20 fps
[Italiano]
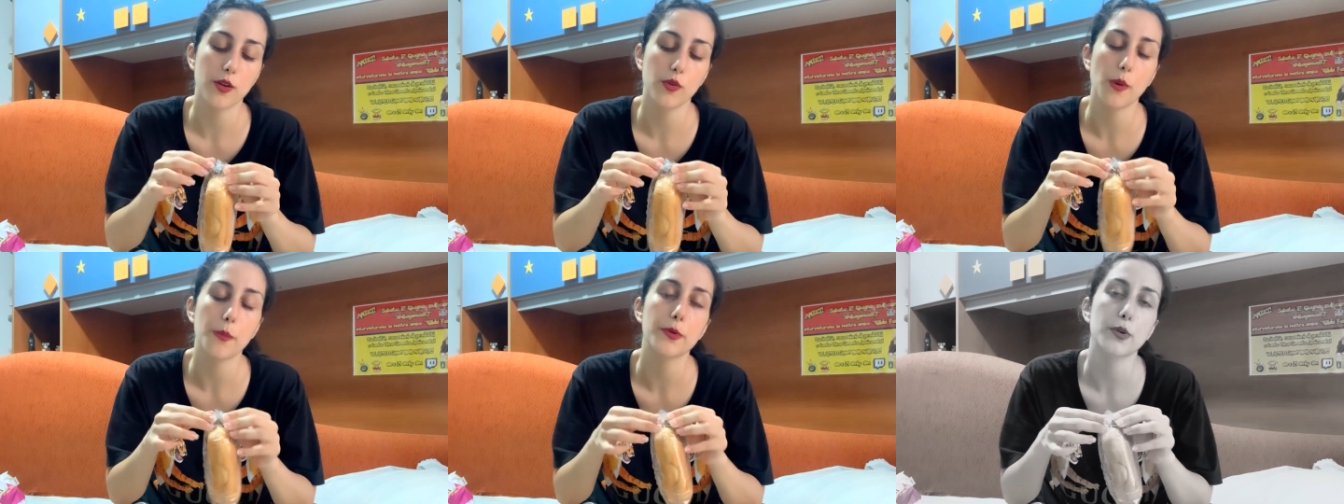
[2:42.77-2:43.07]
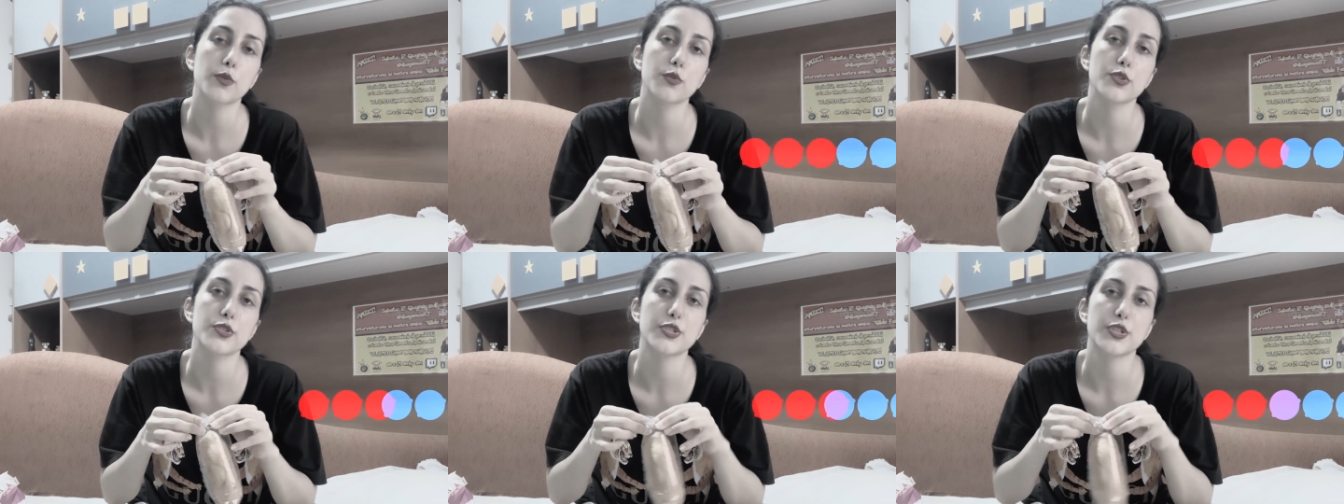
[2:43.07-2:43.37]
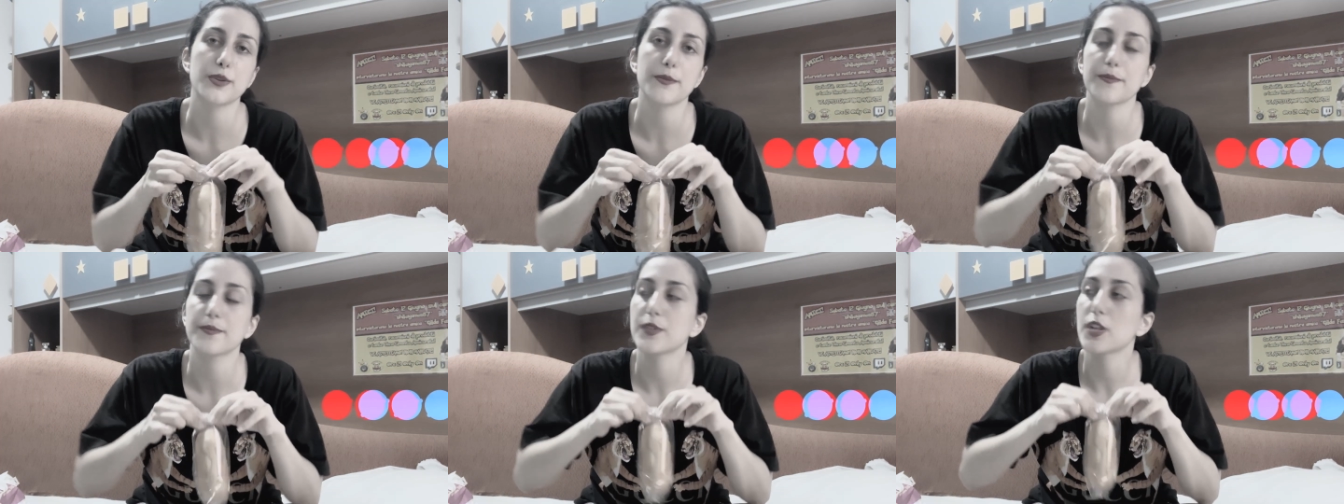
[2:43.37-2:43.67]
lo apro
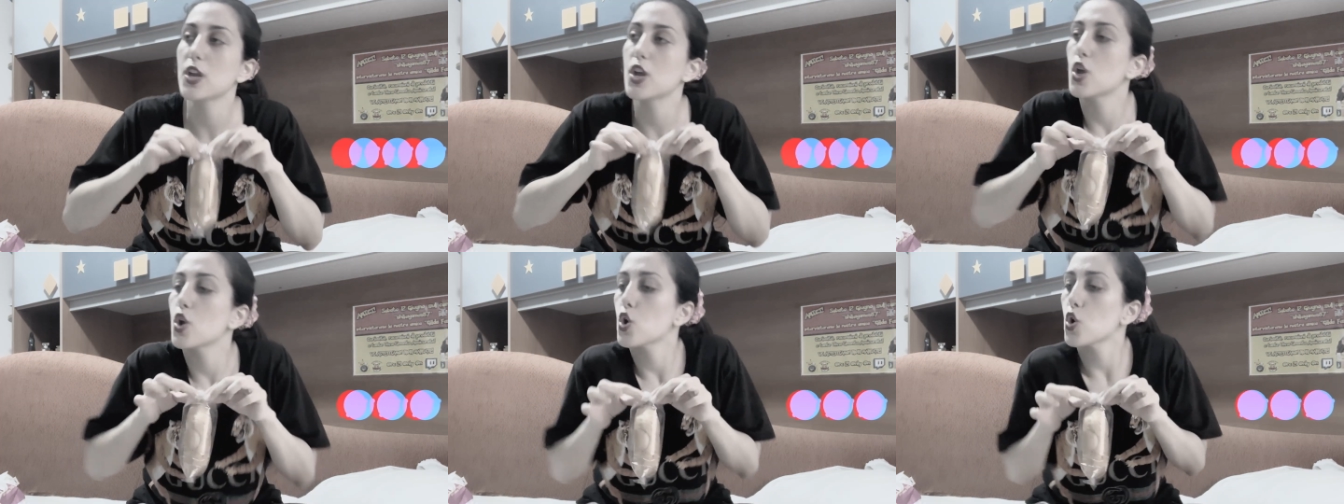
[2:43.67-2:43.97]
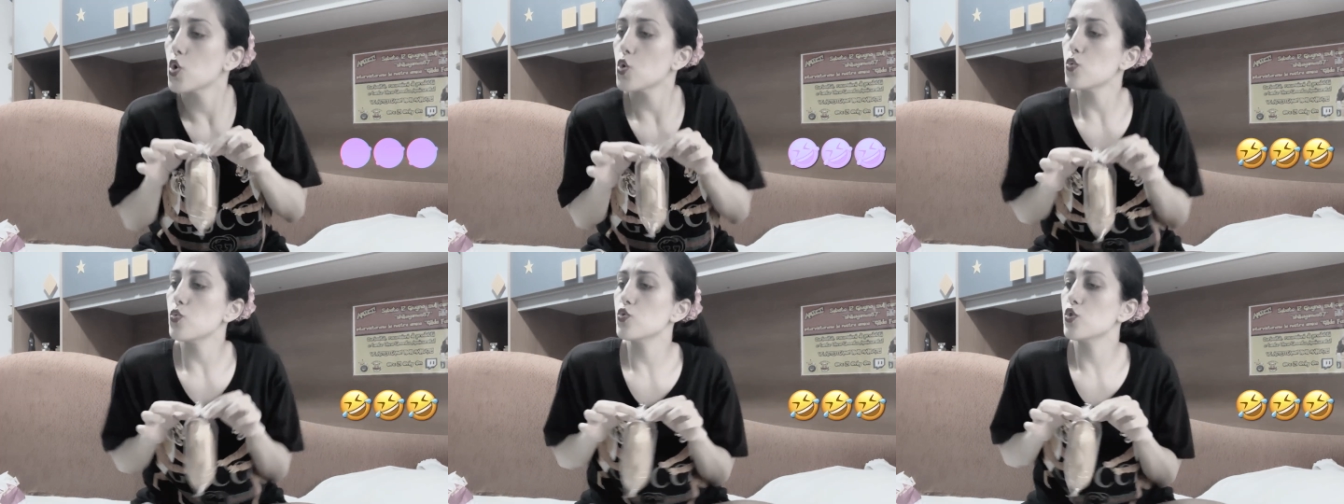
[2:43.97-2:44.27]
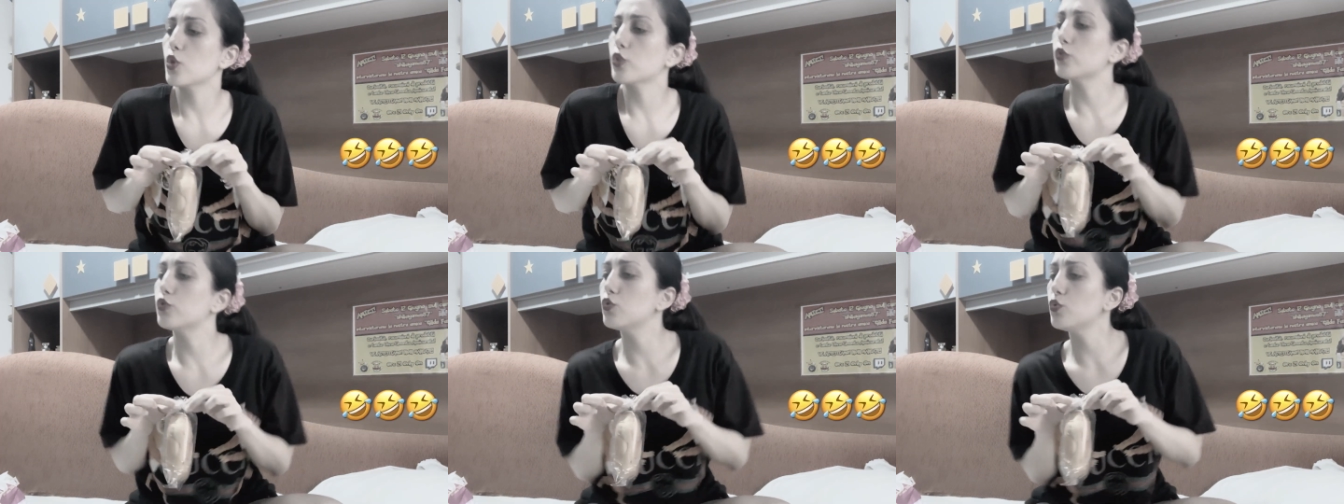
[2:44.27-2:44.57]
così.
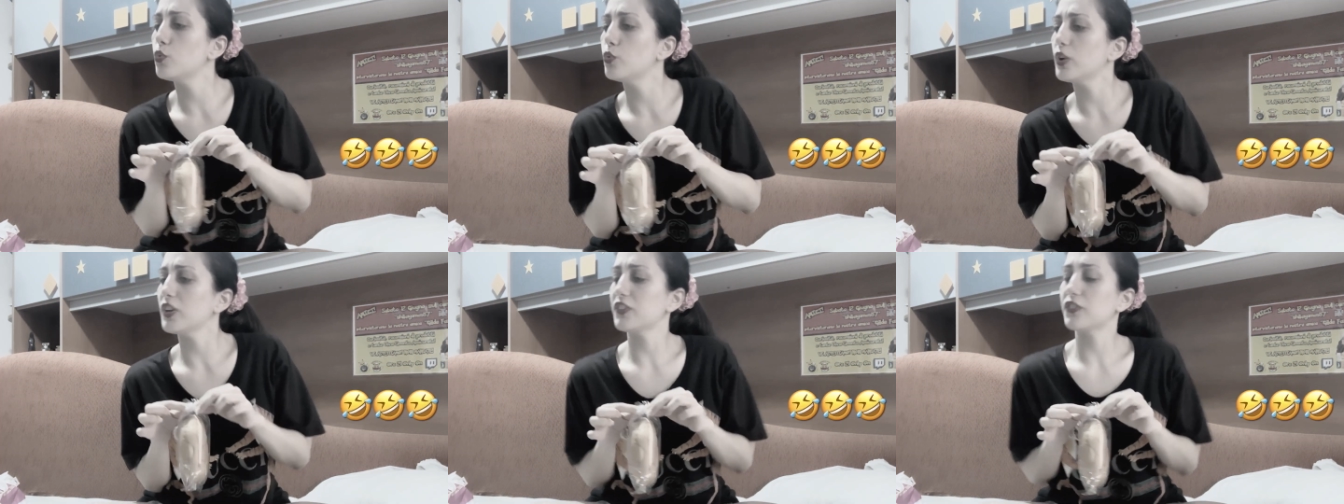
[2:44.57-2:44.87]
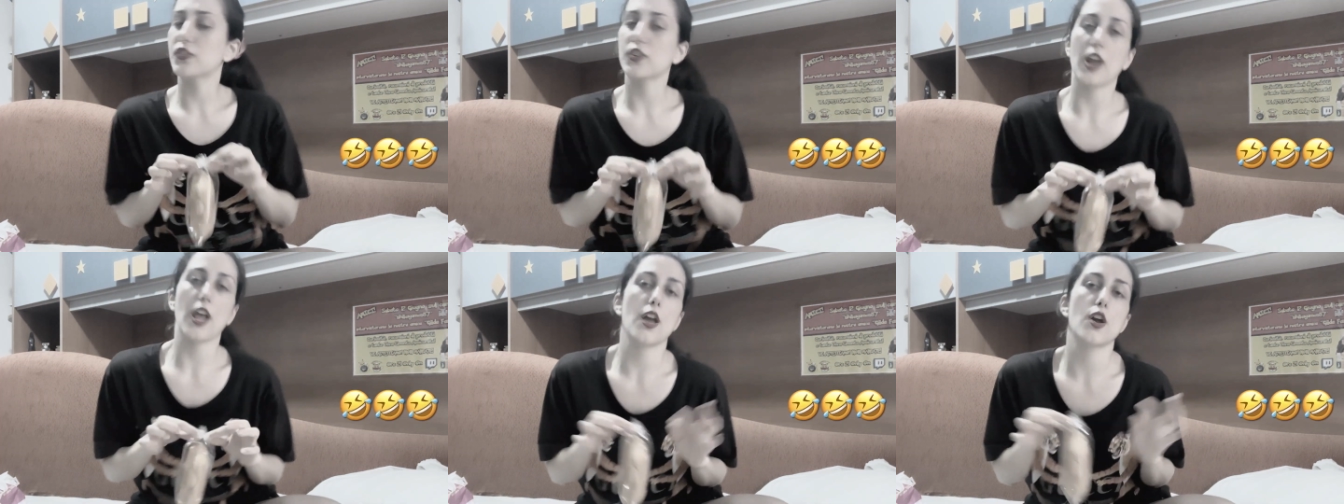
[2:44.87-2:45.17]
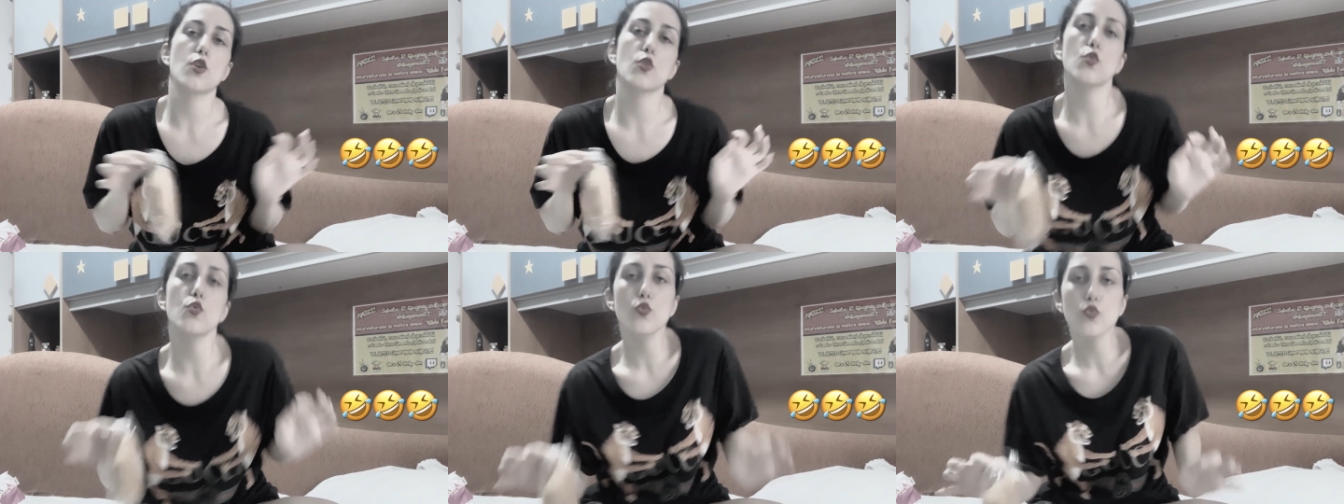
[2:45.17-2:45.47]
1, 2, 3,
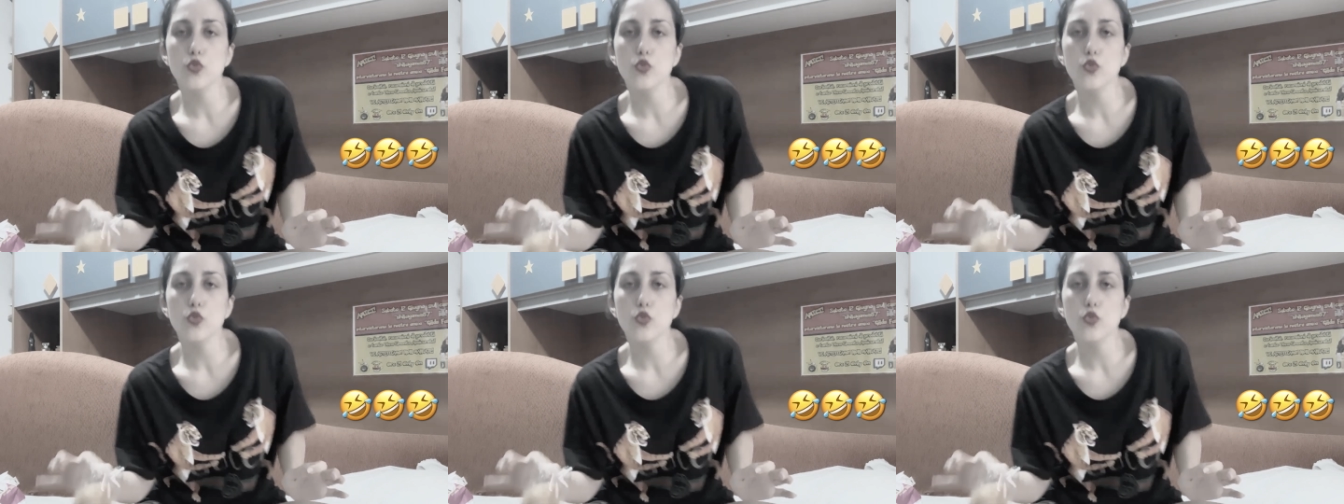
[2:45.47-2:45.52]
1,